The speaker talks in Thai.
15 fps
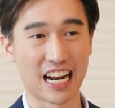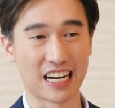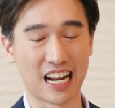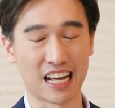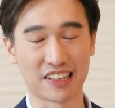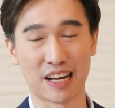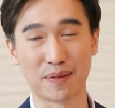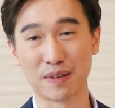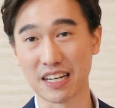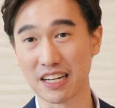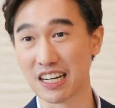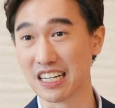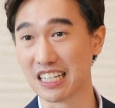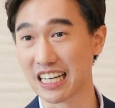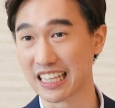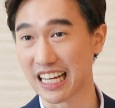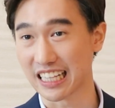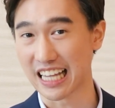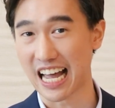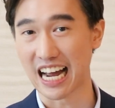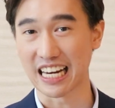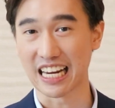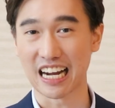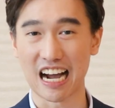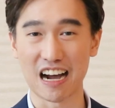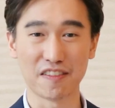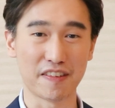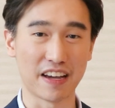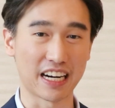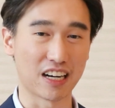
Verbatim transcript: ลาดหลักทรัพย์ที่เดินเรือต่างๆเนี่ยค่าเฟ